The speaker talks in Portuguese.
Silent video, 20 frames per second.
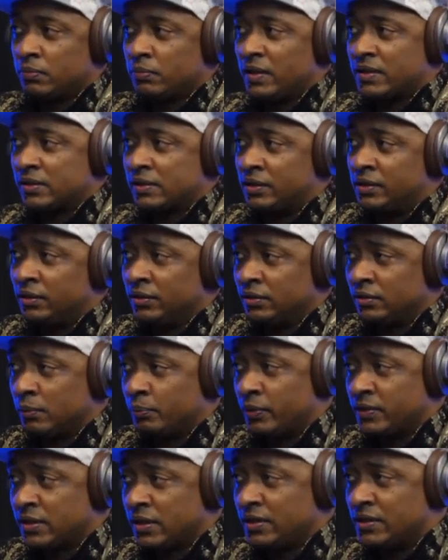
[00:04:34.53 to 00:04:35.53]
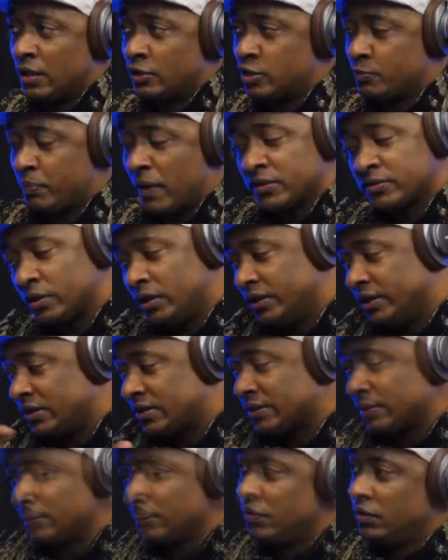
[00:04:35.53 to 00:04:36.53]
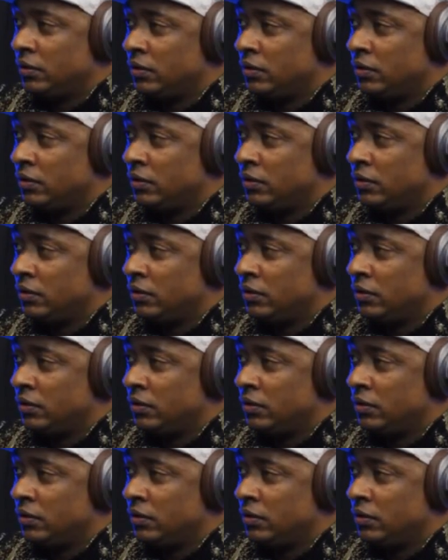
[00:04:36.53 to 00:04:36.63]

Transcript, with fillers: bacana. Depois, se quiser, eu te passo uma lista.